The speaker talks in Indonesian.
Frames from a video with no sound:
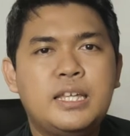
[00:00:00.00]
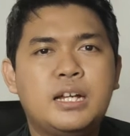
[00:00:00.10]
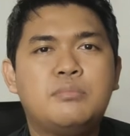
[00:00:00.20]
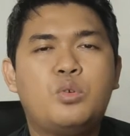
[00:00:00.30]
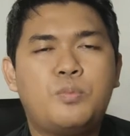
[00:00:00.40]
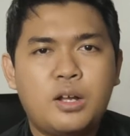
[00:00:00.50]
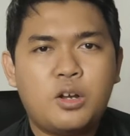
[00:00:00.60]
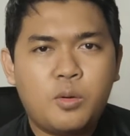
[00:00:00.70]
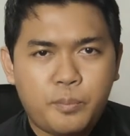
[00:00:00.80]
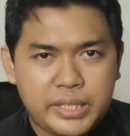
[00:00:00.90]
berupa
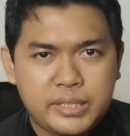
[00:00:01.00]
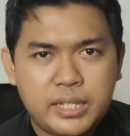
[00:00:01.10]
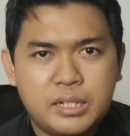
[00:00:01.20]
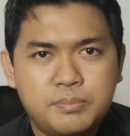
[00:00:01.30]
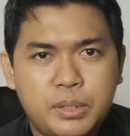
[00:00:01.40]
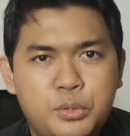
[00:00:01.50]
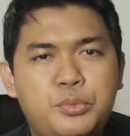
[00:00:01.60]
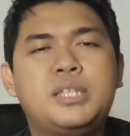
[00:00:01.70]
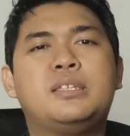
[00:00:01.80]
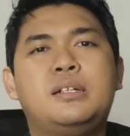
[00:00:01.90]
komet dan peluit
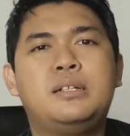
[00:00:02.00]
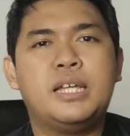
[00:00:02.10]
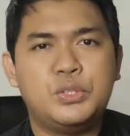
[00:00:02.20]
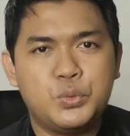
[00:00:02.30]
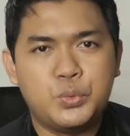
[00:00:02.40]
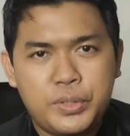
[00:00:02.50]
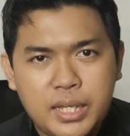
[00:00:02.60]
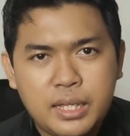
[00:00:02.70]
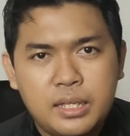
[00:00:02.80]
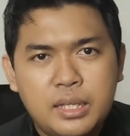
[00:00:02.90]
dan
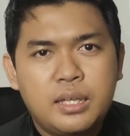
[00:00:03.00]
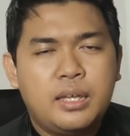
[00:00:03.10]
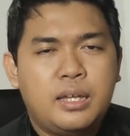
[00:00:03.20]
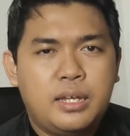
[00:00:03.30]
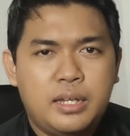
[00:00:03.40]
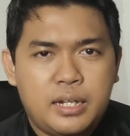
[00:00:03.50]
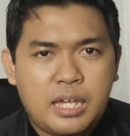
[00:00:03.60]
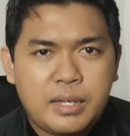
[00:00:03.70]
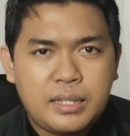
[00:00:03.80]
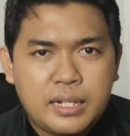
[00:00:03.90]
juga uh,
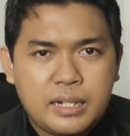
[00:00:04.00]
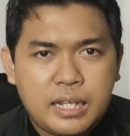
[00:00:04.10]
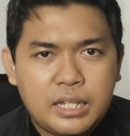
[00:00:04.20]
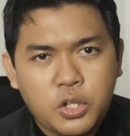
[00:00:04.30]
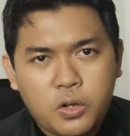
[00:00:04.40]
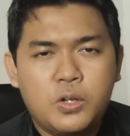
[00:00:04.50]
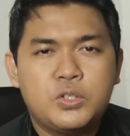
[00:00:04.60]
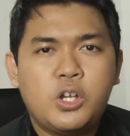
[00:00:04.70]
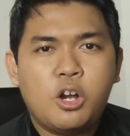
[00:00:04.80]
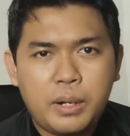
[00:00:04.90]
namanya adalah sok
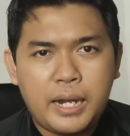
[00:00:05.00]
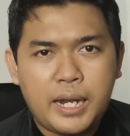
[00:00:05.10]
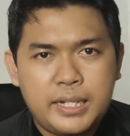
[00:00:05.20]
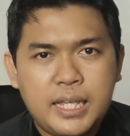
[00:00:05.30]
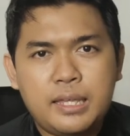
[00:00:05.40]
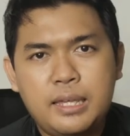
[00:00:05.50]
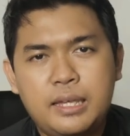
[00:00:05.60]
gosok berhadiah ya.